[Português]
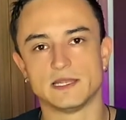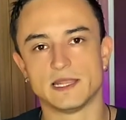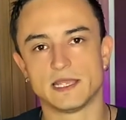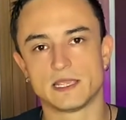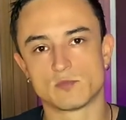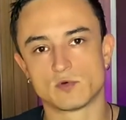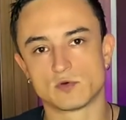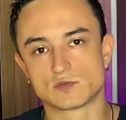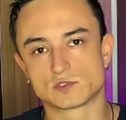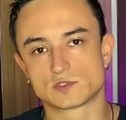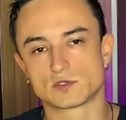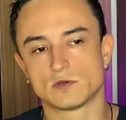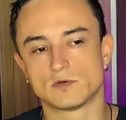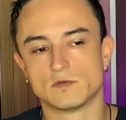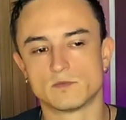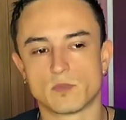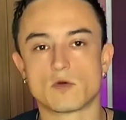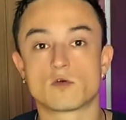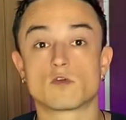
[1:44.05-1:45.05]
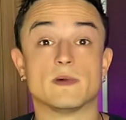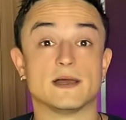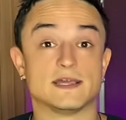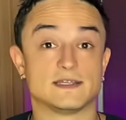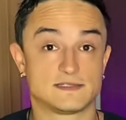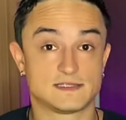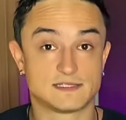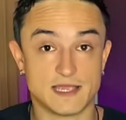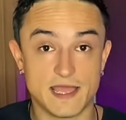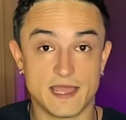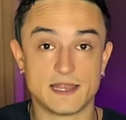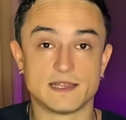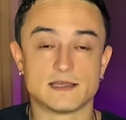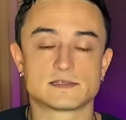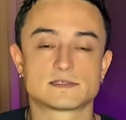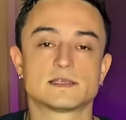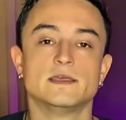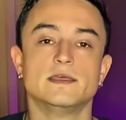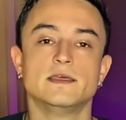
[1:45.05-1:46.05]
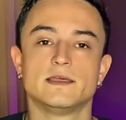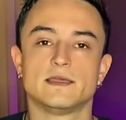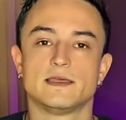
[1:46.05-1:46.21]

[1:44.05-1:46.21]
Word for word: labels um pouco mais sérias,